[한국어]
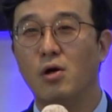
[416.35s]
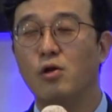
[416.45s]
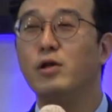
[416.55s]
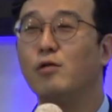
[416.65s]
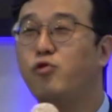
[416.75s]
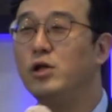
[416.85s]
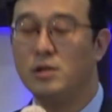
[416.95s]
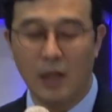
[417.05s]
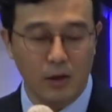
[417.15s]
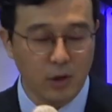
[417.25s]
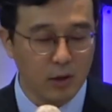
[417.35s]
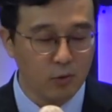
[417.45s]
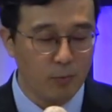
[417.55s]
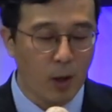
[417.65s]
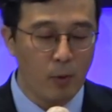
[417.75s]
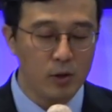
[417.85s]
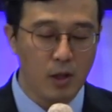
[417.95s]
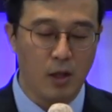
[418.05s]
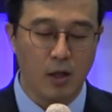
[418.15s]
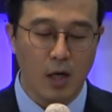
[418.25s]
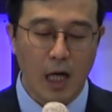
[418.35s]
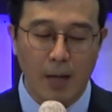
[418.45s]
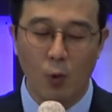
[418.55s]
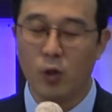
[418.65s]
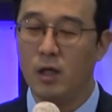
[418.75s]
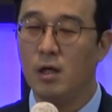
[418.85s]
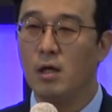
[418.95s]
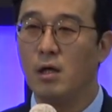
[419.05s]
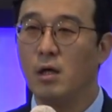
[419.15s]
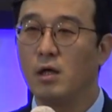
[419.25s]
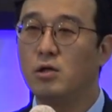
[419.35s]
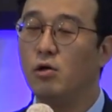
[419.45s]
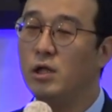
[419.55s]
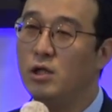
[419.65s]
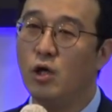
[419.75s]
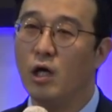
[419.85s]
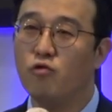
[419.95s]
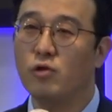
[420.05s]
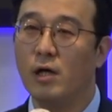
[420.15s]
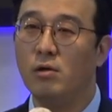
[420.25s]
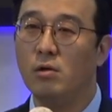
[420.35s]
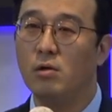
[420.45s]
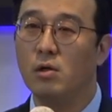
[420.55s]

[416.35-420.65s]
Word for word: 설사 구해진다 하더라도 법원이 감옥이 그걸 인정해 줄까요?